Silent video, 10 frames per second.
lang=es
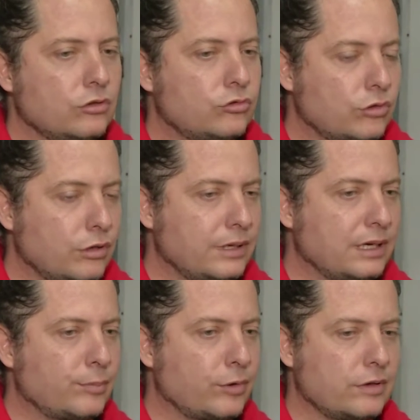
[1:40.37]
sobran
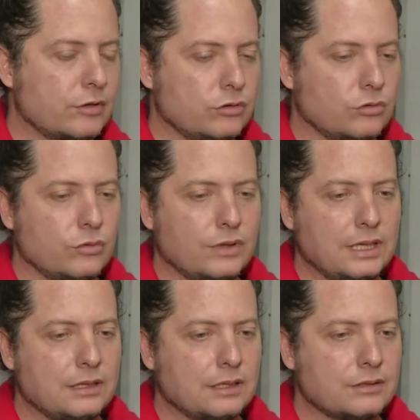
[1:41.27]
las pruebas
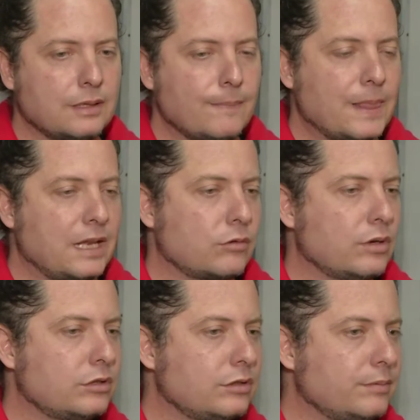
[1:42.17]
contundentes, las
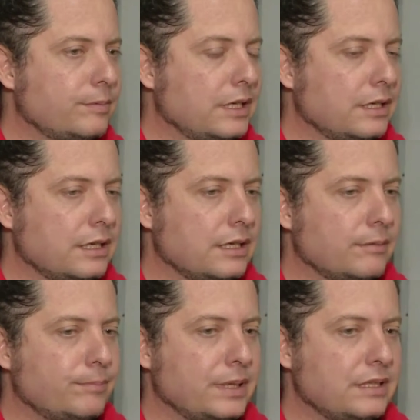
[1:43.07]
cuestiones
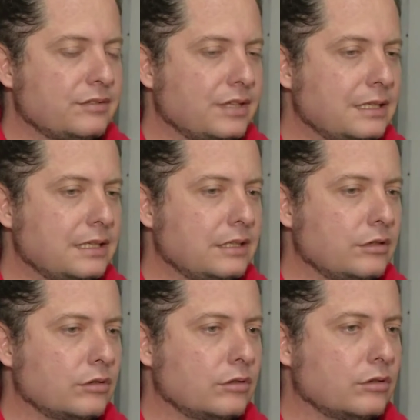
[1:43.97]
eh, periciales en
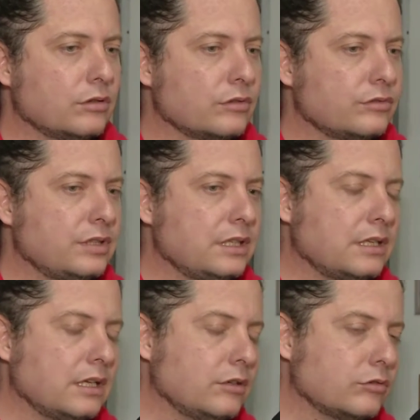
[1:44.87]
lo,
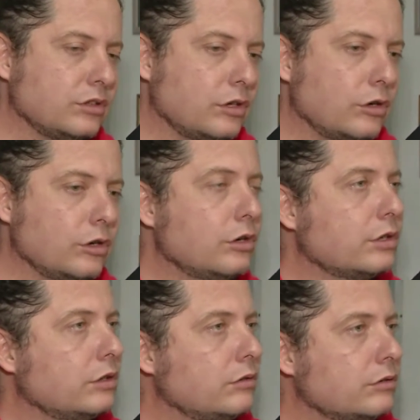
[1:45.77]
en psicológico, en